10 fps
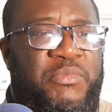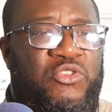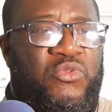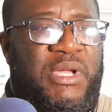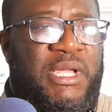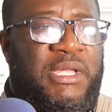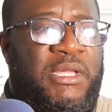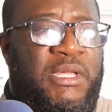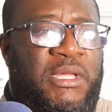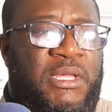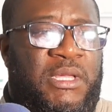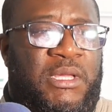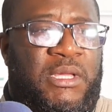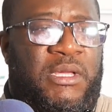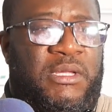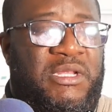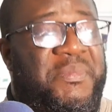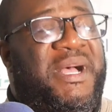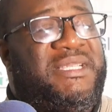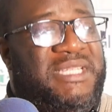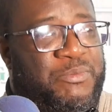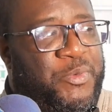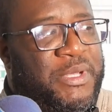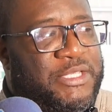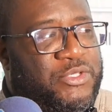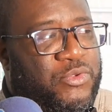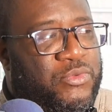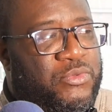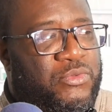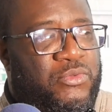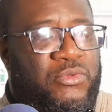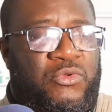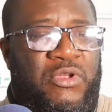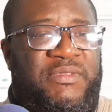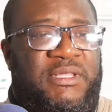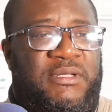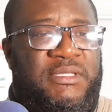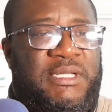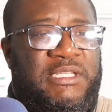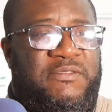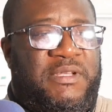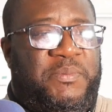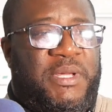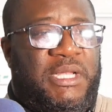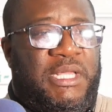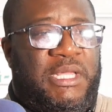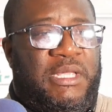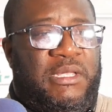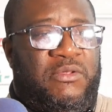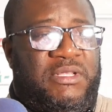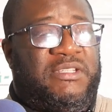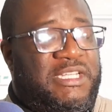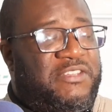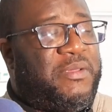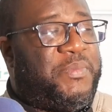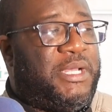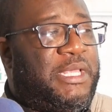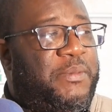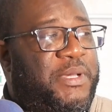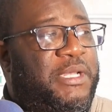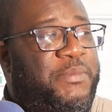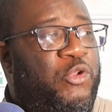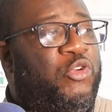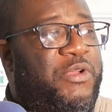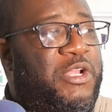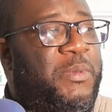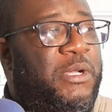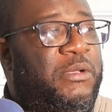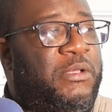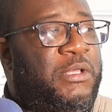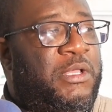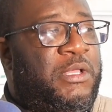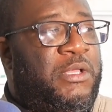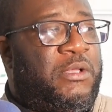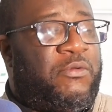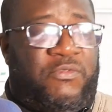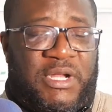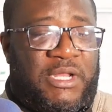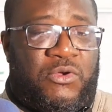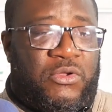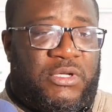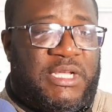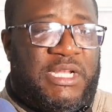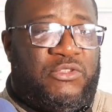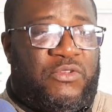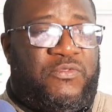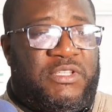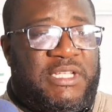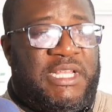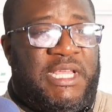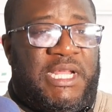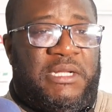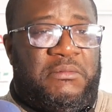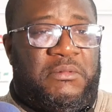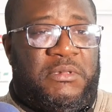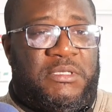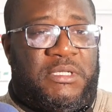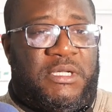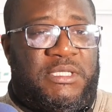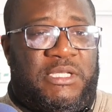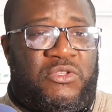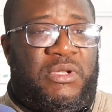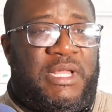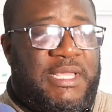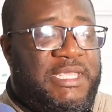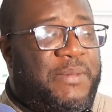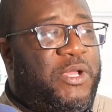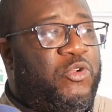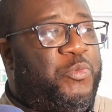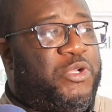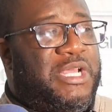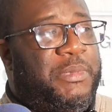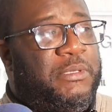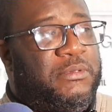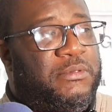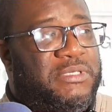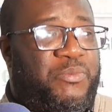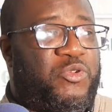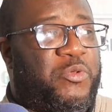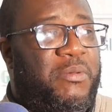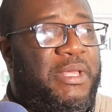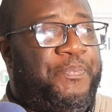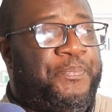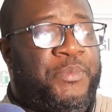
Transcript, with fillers: besoins de base des populations doivent être satisfaits doivent être satisfaits par, par, par le gouvernement. Vous vous rendez compte que dans les zones frontalières, que ces zones-là, il n'y a pas d'eau potable. Ça pose problème.